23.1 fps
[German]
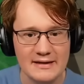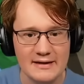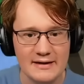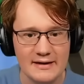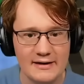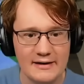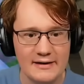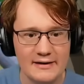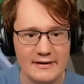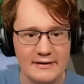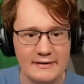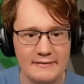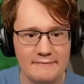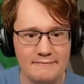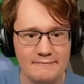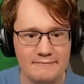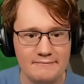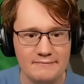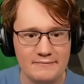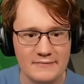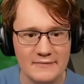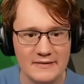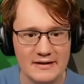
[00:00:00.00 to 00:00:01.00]

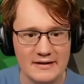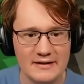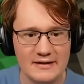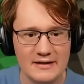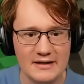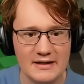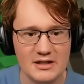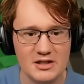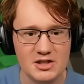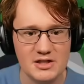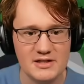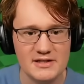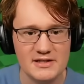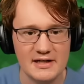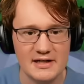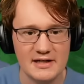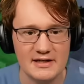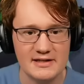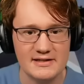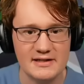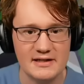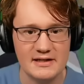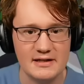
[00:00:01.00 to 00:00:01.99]
Ähm, ich schieße ihn
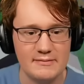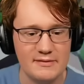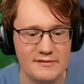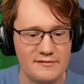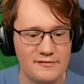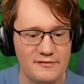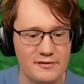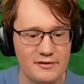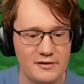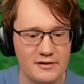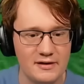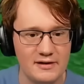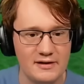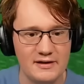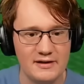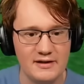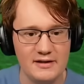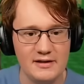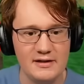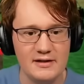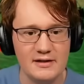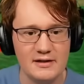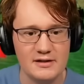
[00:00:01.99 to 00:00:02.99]
allerdings dann lieber von
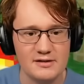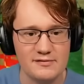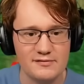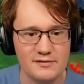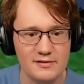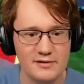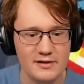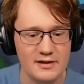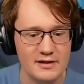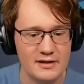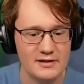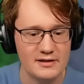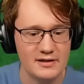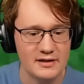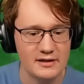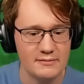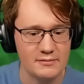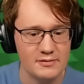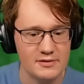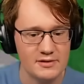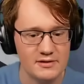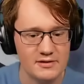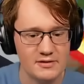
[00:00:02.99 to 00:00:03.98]
hier, also von irgendeiner
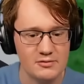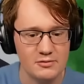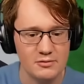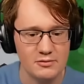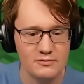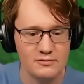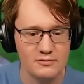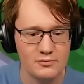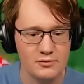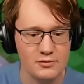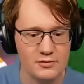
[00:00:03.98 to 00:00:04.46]
Position, wo